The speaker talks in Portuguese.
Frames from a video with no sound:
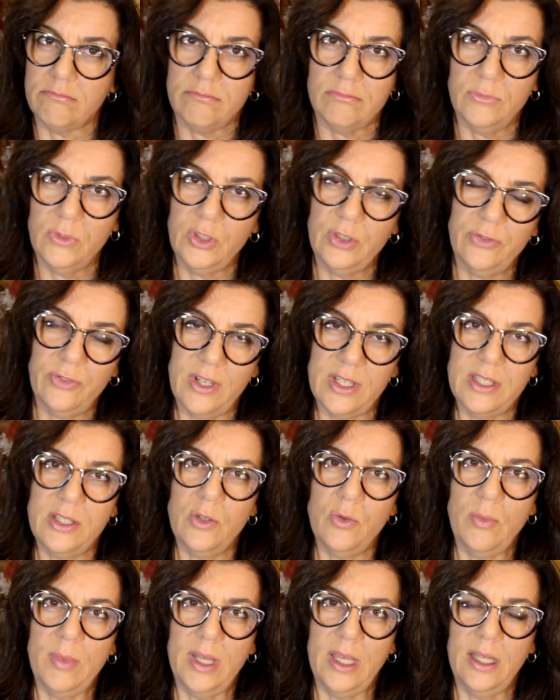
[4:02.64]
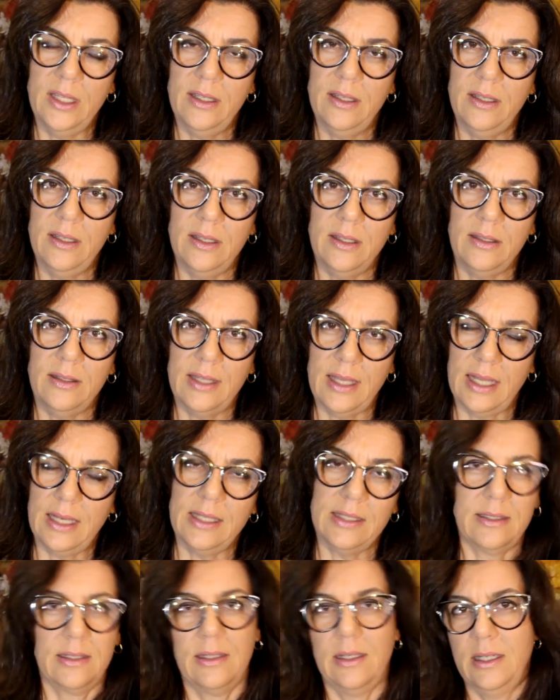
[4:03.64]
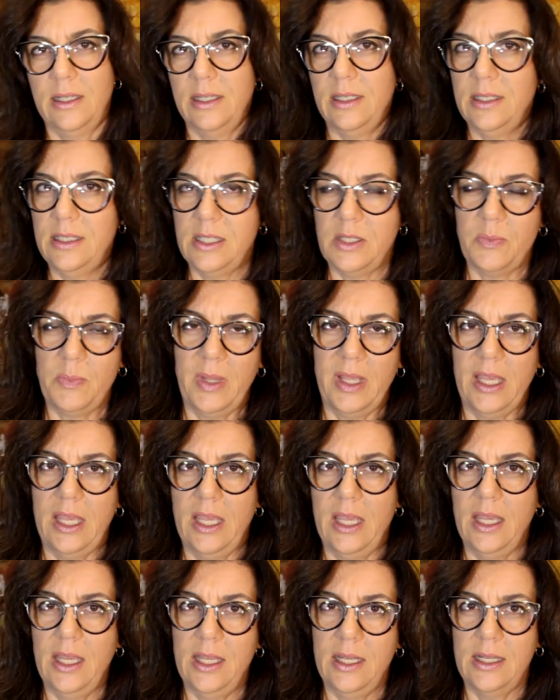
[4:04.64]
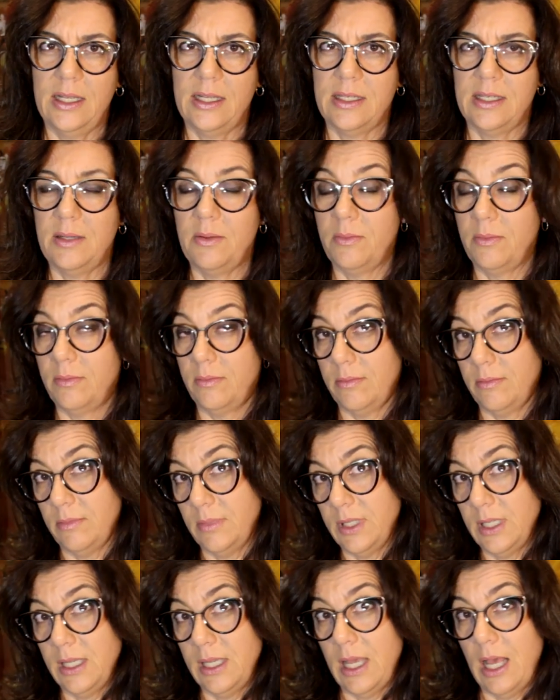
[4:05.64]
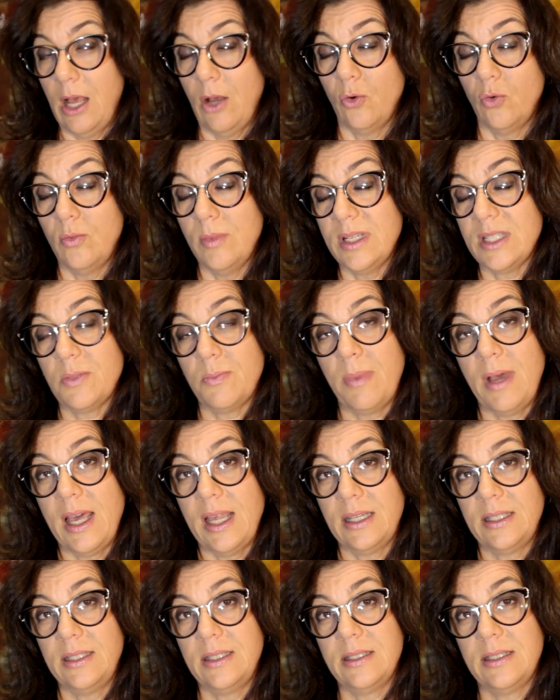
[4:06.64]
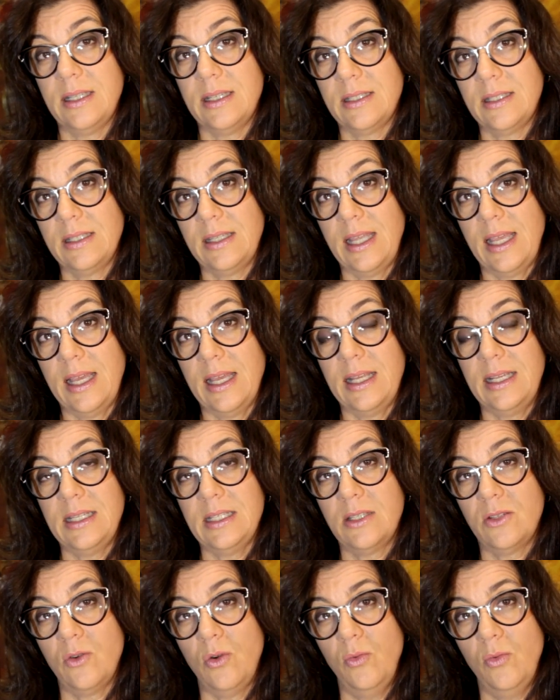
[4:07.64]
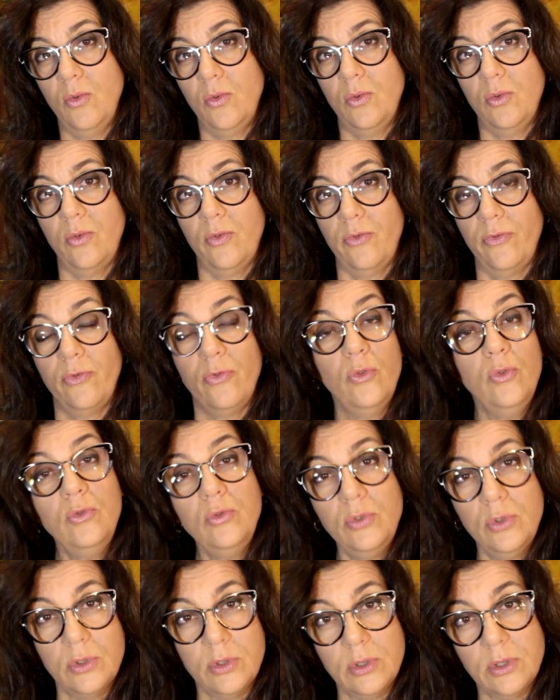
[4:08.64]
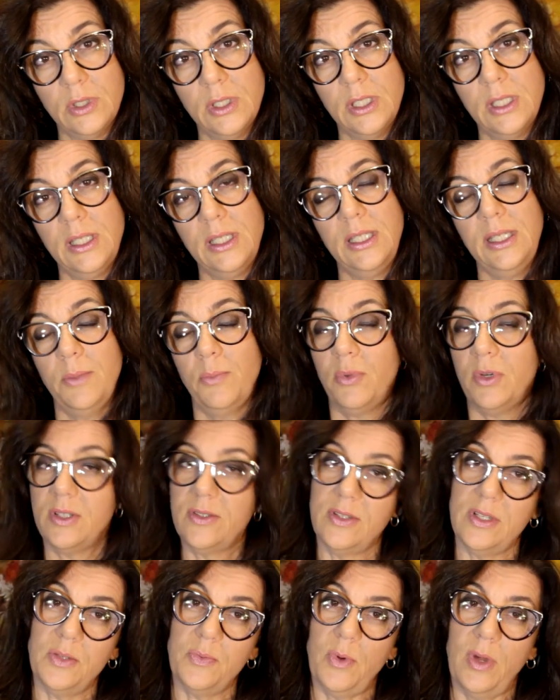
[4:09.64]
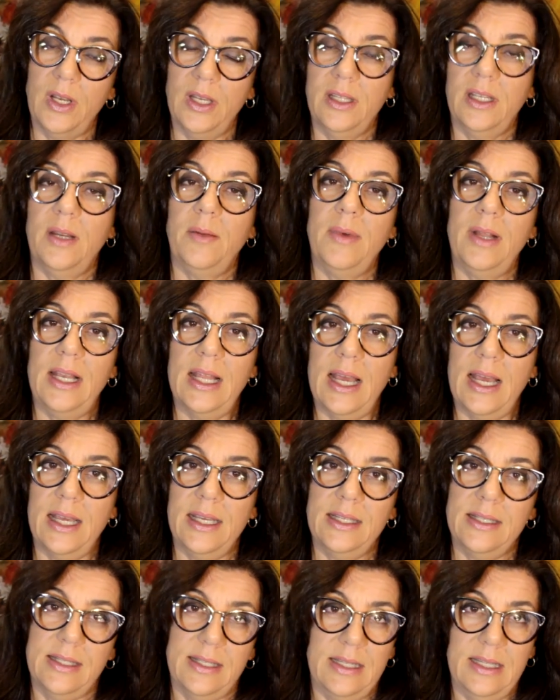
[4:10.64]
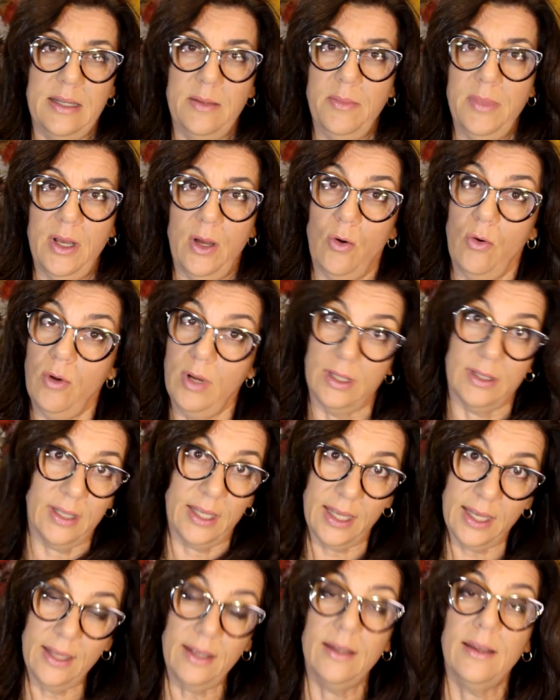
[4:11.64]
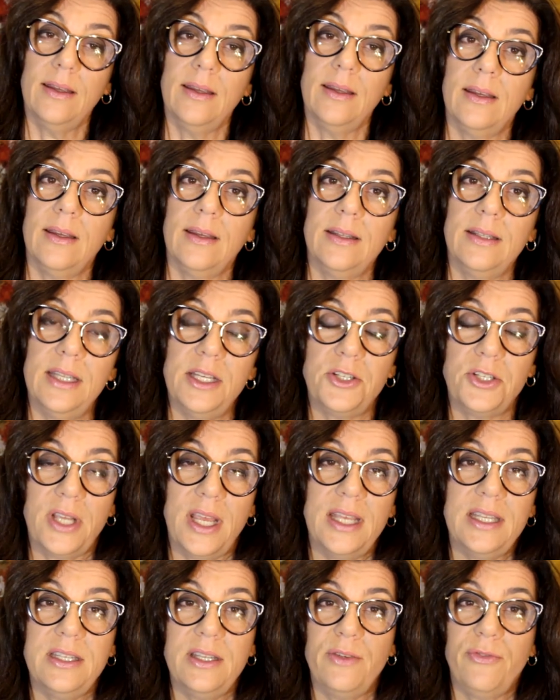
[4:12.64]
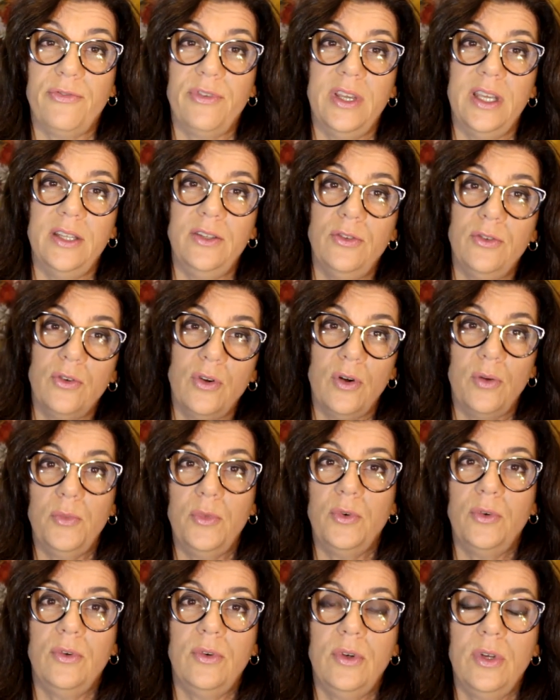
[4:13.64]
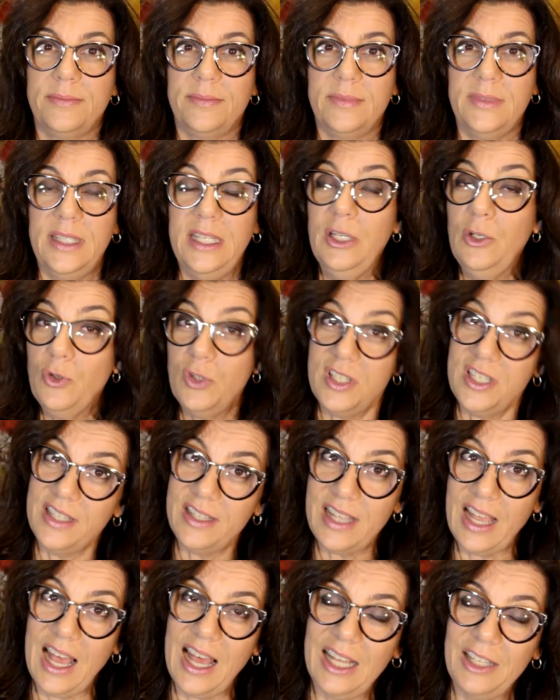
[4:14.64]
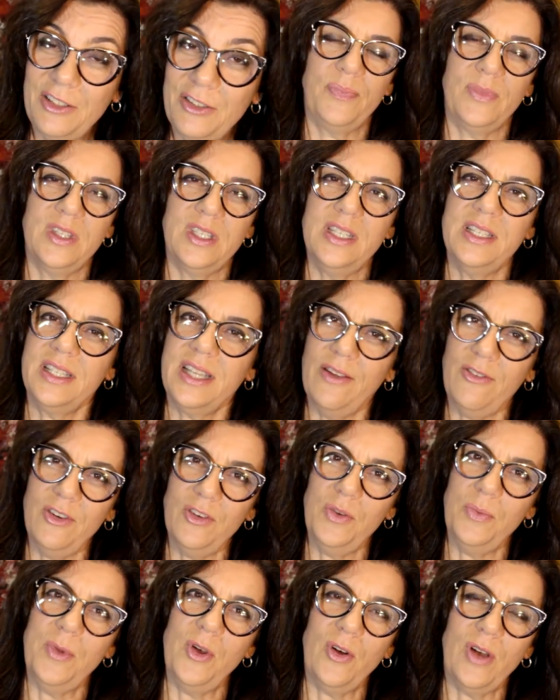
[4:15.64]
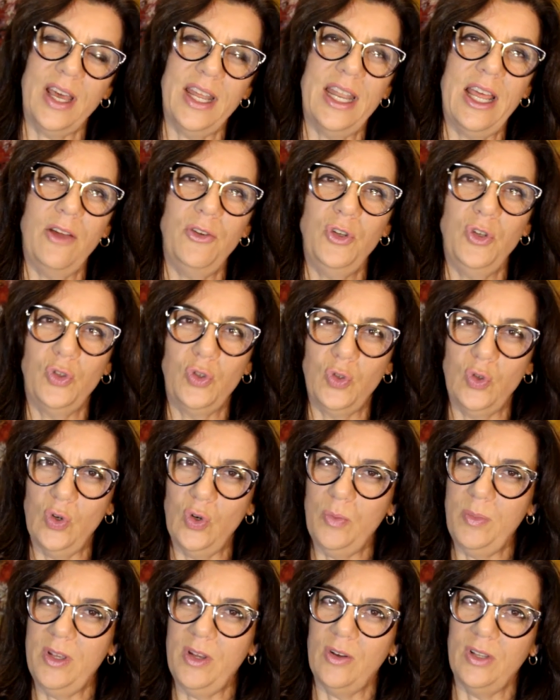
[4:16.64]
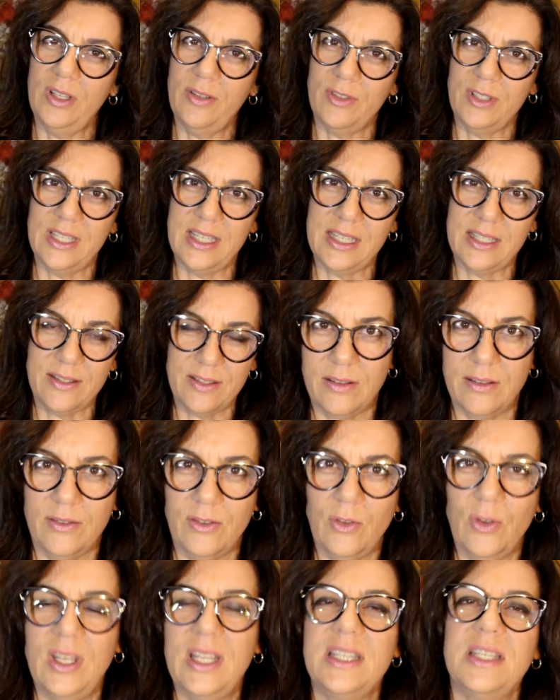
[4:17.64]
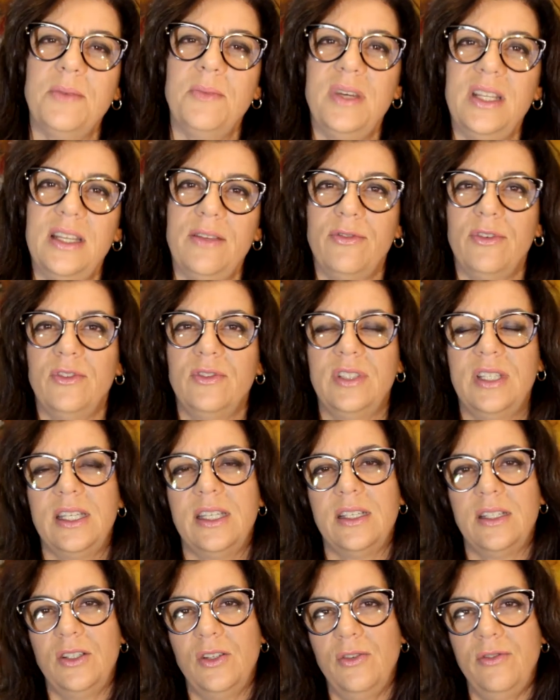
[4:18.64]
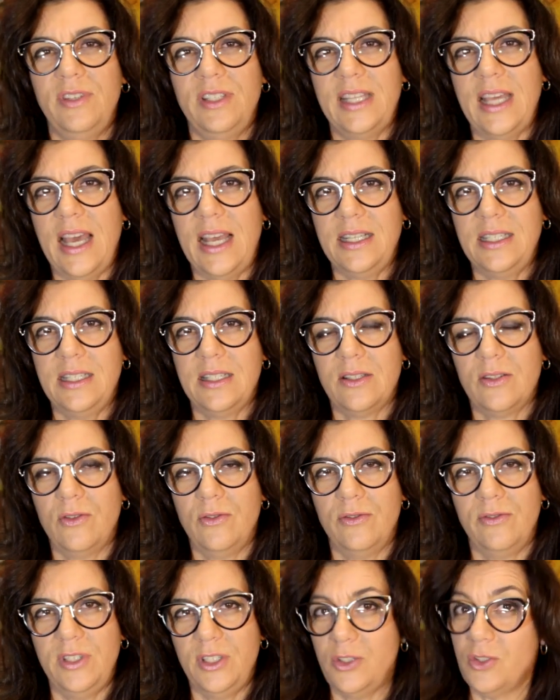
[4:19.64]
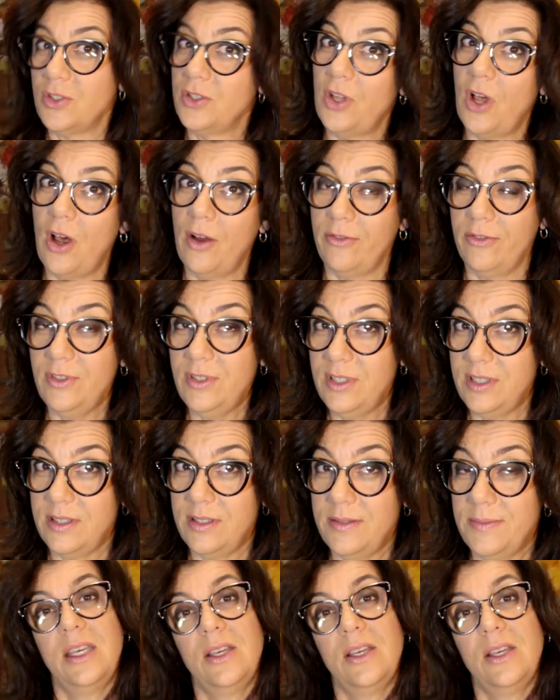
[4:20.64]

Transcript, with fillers: muito facilmente em telas grandes, pequenas, em algumas partes das telas como fundo e depois vocês podem trabalhar em cima ou até deixar esse efeito como inusitado. Se inscreva no meu canal no YouTube, onde vocês toda semana vão ter novidades com vídeos novos,